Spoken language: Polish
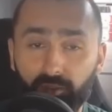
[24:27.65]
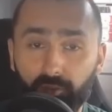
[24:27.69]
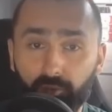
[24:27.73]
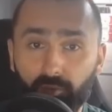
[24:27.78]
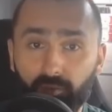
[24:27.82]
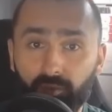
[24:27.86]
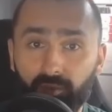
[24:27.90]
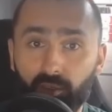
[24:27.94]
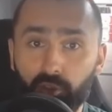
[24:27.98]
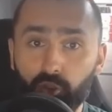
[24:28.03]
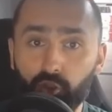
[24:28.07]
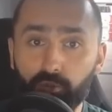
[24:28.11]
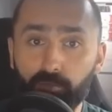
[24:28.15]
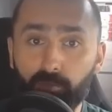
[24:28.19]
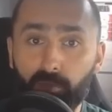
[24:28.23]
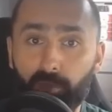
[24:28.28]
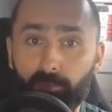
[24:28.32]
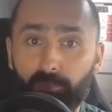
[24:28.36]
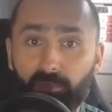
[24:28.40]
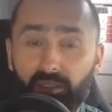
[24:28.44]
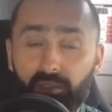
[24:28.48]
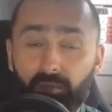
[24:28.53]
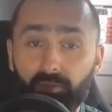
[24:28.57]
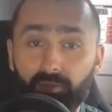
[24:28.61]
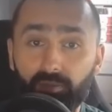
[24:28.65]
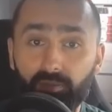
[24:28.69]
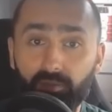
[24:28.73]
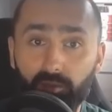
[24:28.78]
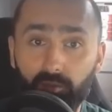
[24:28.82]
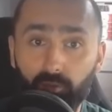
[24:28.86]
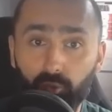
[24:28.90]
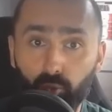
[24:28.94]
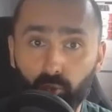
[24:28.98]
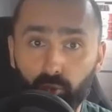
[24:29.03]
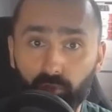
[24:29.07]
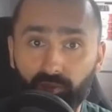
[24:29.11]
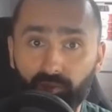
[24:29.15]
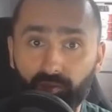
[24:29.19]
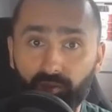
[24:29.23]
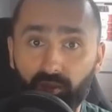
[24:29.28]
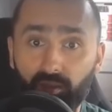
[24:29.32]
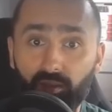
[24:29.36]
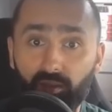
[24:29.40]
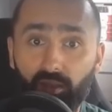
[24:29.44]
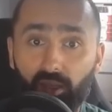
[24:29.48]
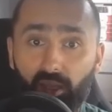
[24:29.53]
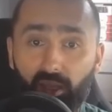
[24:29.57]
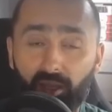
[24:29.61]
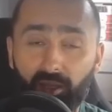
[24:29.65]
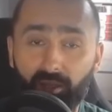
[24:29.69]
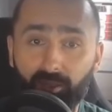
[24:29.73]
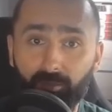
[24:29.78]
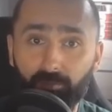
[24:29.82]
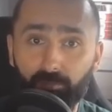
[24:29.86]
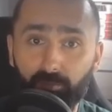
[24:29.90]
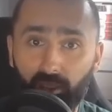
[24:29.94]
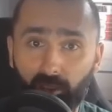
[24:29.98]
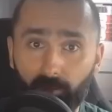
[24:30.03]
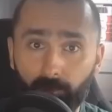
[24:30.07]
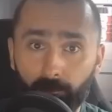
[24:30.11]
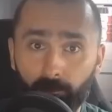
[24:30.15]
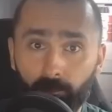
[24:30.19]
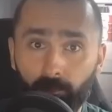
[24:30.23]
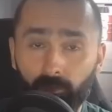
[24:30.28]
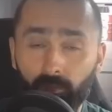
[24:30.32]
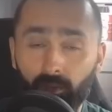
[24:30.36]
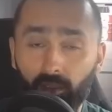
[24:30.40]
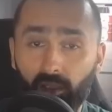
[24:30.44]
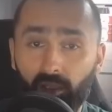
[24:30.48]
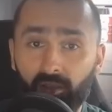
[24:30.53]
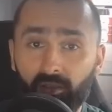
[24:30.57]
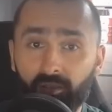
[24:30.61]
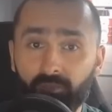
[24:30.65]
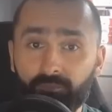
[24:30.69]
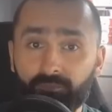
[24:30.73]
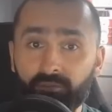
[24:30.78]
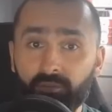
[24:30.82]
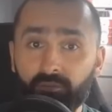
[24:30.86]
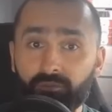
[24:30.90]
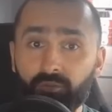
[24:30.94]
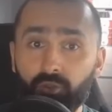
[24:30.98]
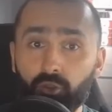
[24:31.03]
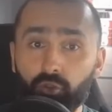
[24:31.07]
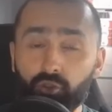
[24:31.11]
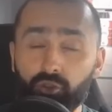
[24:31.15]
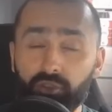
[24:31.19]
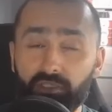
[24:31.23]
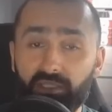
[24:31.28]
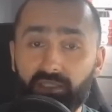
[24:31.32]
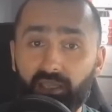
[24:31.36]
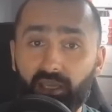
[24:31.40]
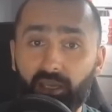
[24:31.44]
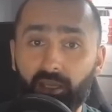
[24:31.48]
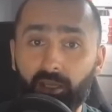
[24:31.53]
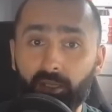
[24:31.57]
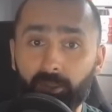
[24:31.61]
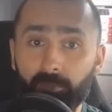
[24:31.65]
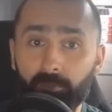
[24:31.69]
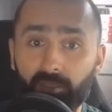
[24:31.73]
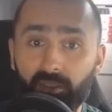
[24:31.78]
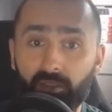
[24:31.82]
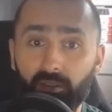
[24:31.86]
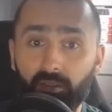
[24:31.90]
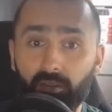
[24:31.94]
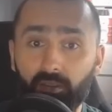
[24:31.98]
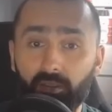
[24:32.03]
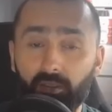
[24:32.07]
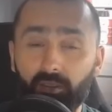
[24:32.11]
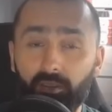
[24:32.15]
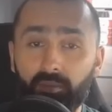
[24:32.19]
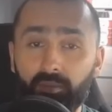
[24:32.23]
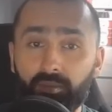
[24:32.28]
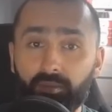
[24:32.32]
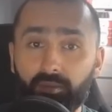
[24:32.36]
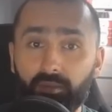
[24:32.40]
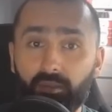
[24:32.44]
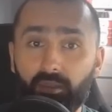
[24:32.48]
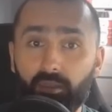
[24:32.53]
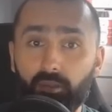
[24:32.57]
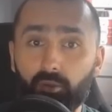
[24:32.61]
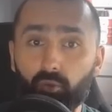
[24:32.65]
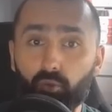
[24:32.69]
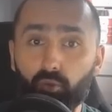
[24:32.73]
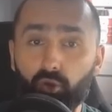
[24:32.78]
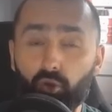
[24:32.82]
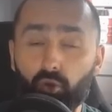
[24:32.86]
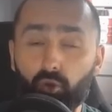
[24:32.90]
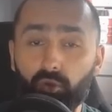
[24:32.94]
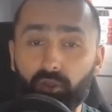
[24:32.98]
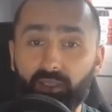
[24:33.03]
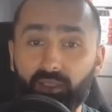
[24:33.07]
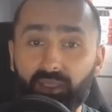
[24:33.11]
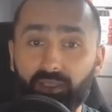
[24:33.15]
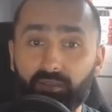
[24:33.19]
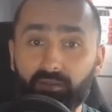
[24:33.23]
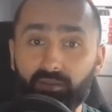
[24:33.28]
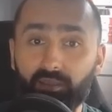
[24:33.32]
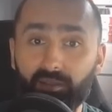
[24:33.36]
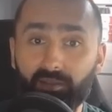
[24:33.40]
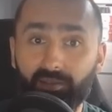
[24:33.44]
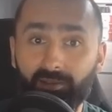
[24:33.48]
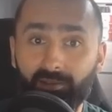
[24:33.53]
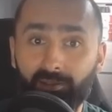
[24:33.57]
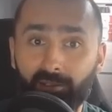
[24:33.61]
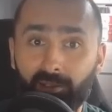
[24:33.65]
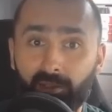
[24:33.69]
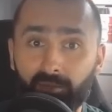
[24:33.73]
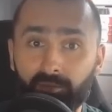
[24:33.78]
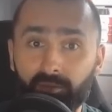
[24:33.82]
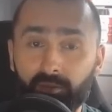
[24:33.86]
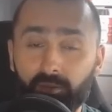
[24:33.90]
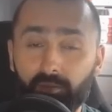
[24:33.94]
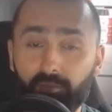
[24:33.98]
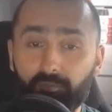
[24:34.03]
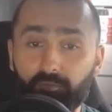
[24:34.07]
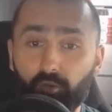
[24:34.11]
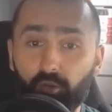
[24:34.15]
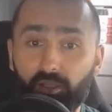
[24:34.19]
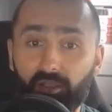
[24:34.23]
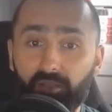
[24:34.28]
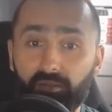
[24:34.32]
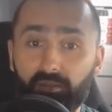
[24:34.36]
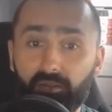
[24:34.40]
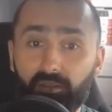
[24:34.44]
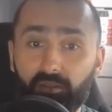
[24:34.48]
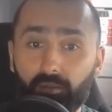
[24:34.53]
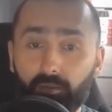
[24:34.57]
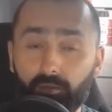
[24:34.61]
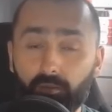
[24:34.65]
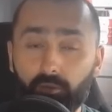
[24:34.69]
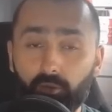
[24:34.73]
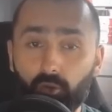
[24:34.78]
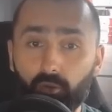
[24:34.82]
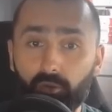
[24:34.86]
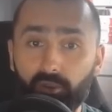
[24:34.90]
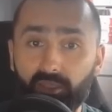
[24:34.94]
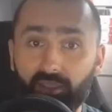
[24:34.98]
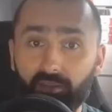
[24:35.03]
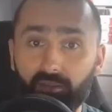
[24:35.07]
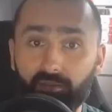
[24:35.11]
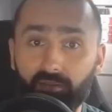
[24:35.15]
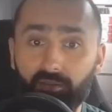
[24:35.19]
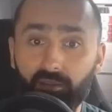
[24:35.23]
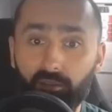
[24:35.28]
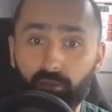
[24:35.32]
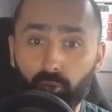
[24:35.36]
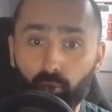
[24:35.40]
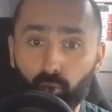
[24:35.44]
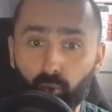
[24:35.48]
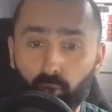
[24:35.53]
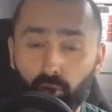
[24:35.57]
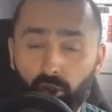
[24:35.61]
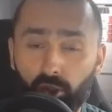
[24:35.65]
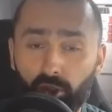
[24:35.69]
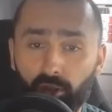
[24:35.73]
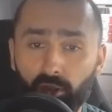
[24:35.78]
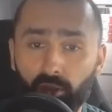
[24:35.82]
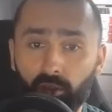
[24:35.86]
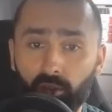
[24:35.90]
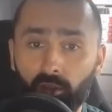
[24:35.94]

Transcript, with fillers: To znaczy mamy instytucję, armia, ale wewnątrz tej armii istnieją konkretne klany, zwolennicy konkretnych ludzi.